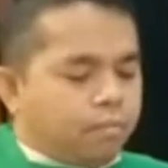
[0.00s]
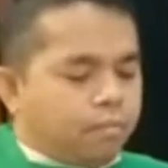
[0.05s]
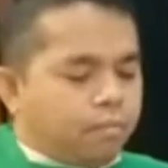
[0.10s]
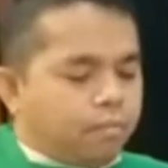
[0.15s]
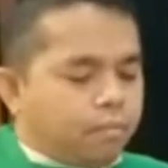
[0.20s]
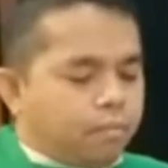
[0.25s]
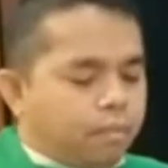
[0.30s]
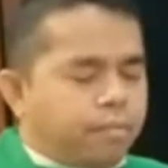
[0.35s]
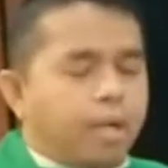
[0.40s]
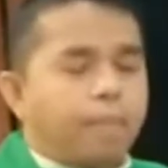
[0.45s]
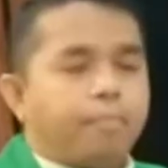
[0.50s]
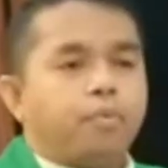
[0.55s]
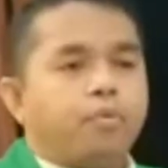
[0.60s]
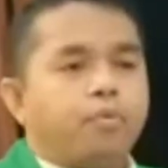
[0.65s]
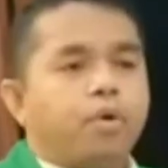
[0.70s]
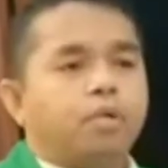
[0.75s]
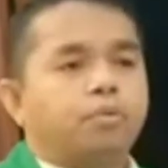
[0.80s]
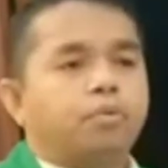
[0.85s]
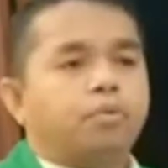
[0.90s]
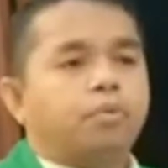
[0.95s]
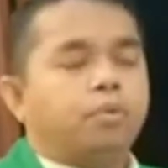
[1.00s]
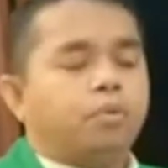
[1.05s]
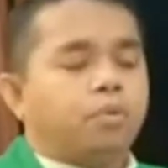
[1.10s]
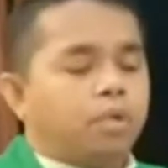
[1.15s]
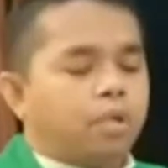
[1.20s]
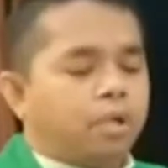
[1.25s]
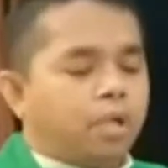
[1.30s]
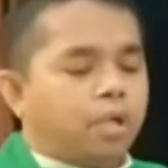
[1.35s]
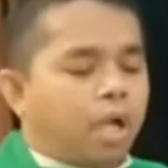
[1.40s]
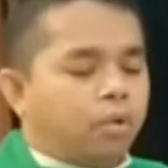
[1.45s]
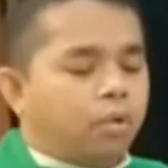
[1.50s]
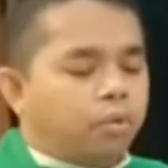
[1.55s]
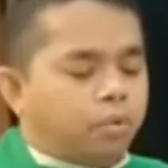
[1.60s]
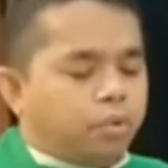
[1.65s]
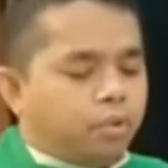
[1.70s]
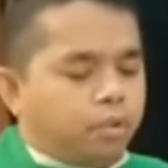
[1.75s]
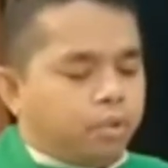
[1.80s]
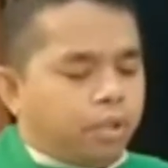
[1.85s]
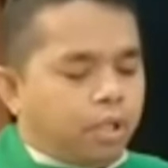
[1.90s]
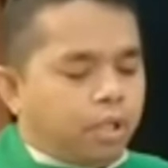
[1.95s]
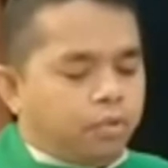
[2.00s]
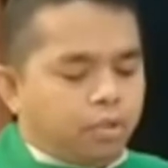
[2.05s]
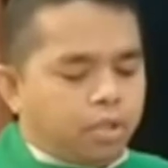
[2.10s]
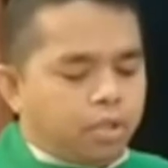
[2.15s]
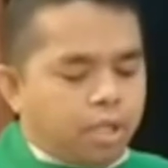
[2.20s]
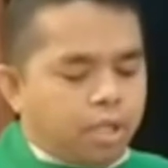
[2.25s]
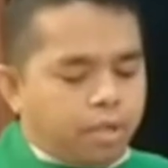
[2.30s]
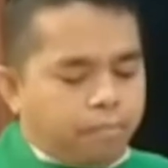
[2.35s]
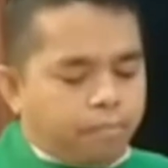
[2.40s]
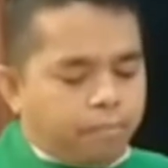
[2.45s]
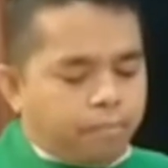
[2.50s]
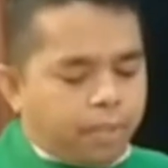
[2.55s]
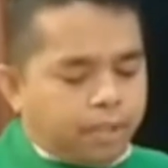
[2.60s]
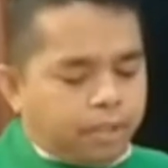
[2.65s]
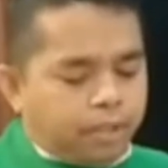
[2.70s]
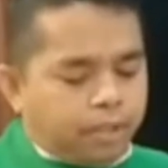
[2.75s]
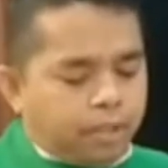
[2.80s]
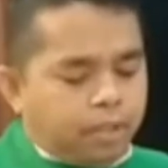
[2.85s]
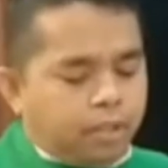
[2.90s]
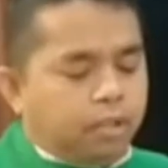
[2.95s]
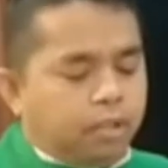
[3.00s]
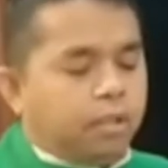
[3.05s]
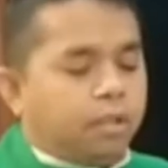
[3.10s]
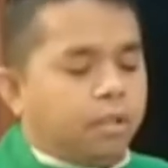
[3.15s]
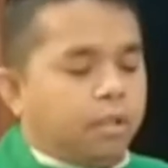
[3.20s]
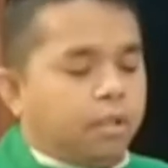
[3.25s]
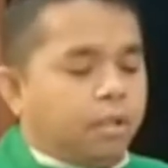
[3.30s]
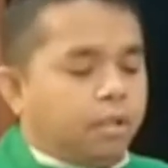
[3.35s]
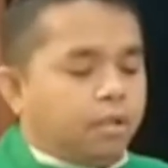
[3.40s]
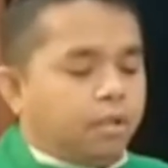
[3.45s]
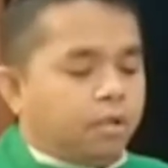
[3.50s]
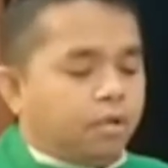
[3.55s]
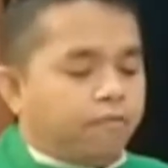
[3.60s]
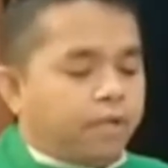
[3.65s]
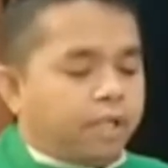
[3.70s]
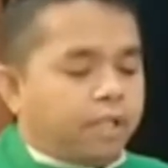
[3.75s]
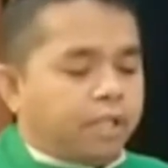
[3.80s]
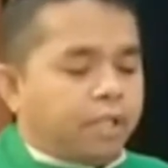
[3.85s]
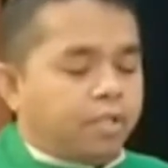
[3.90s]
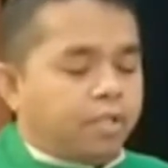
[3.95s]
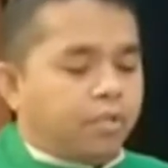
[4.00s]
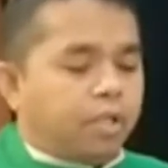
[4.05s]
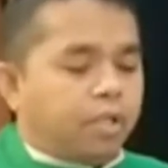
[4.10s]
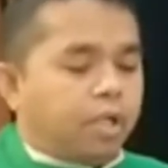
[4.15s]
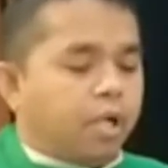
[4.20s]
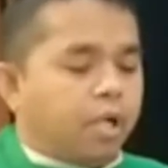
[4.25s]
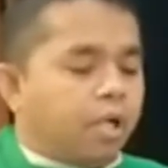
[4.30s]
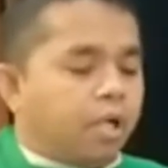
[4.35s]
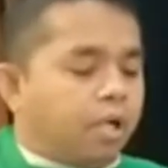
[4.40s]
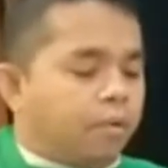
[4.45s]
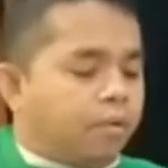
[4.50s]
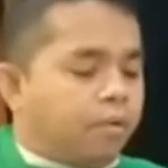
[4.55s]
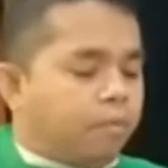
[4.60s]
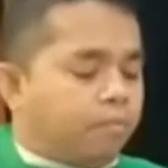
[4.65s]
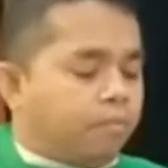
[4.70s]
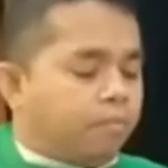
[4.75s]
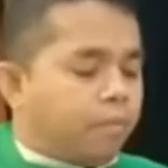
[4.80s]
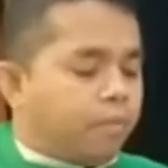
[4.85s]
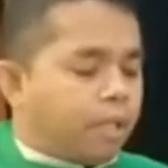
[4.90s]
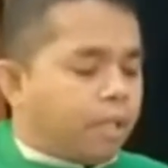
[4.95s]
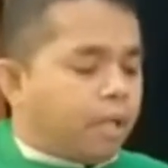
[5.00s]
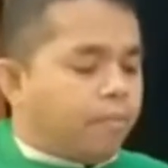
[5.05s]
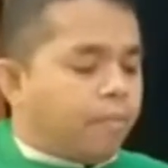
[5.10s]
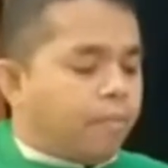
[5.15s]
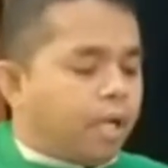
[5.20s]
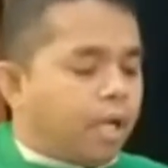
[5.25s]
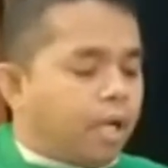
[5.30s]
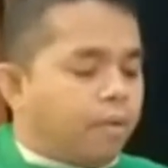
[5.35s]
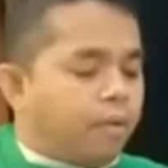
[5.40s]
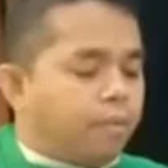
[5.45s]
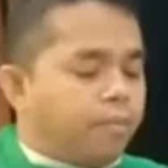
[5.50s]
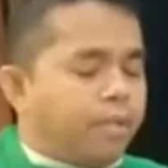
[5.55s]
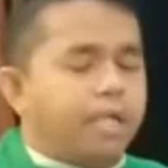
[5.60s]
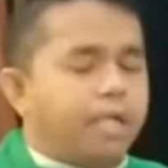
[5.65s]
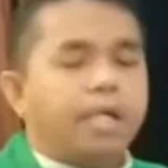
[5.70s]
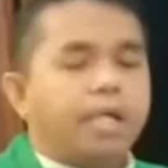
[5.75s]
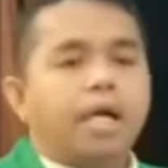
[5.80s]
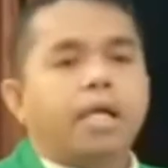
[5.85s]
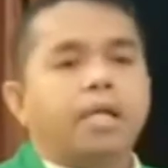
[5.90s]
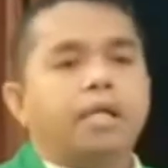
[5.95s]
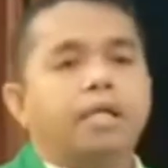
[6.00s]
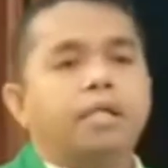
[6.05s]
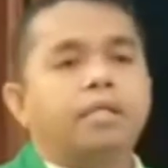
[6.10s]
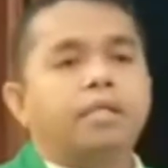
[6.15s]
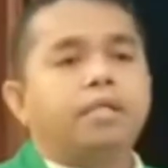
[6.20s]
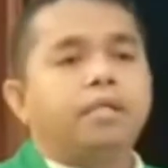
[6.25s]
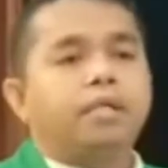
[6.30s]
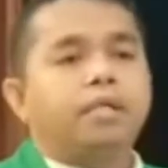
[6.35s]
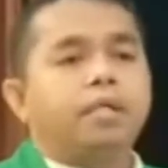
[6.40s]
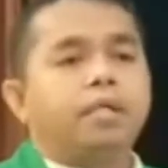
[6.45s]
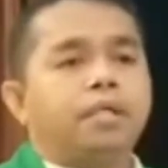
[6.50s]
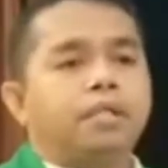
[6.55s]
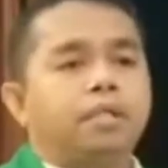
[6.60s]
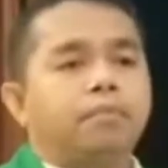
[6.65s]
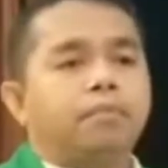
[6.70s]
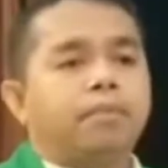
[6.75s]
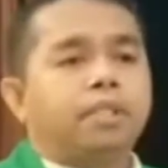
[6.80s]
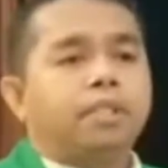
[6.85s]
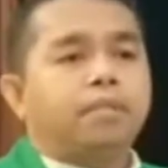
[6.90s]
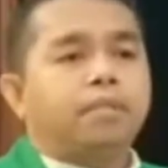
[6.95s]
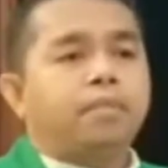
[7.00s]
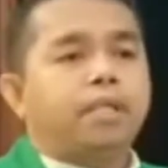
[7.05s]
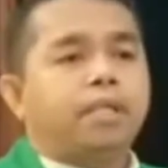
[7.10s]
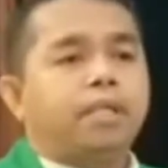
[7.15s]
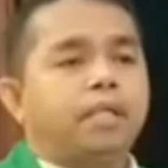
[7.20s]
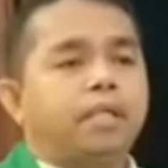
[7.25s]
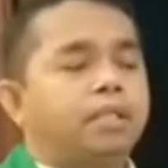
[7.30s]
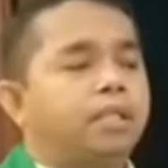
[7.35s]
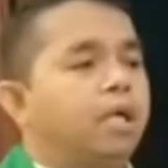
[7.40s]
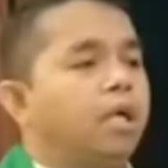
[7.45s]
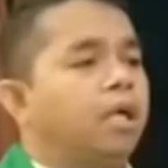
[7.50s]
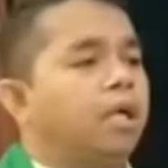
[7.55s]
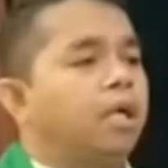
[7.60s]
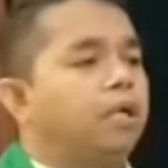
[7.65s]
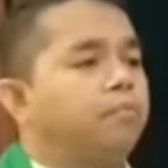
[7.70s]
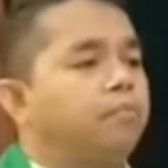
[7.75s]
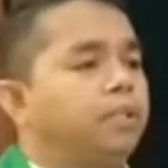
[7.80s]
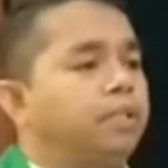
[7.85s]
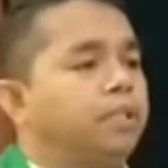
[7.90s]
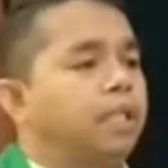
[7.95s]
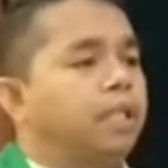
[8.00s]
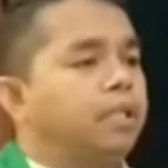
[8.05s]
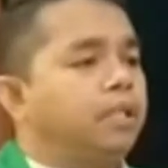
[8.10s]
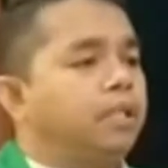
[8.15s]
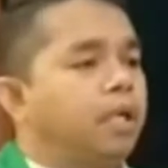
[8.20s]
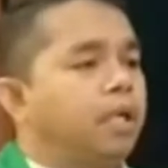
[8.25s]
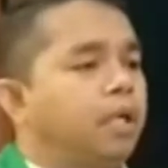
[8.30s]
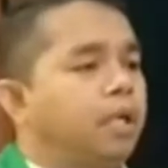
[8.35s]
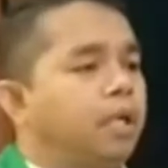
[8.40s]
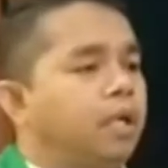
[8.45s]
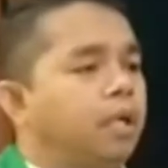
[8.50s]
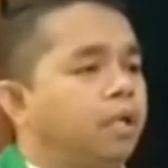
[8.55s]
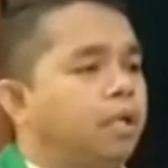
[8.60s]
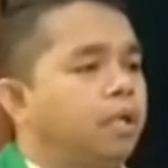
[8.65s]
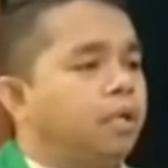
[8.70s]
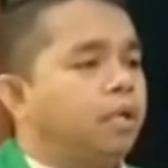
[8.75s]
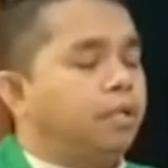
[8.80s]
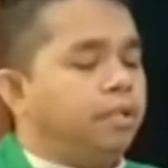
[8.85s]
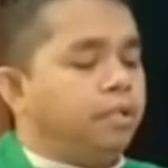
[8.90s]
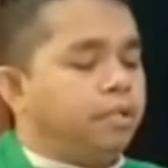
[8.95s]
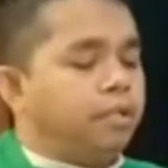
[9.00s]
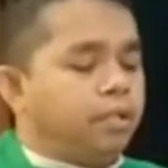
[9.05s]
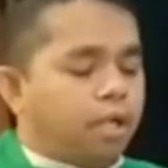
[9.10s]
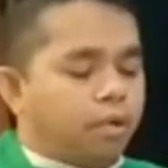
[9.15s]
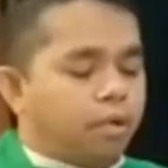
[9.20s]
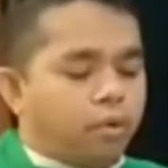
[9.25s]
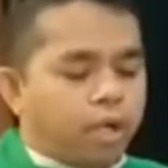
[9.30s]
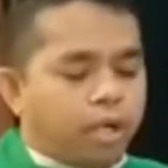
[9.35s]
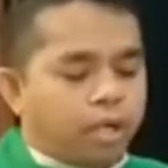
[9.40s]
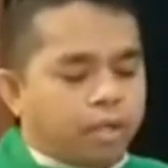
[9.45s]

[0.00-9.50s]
Beberapa waktu lalu dan juga pasti pemerintah juga pernah mengalami mendengar teman-teman kita misalnya di Jawa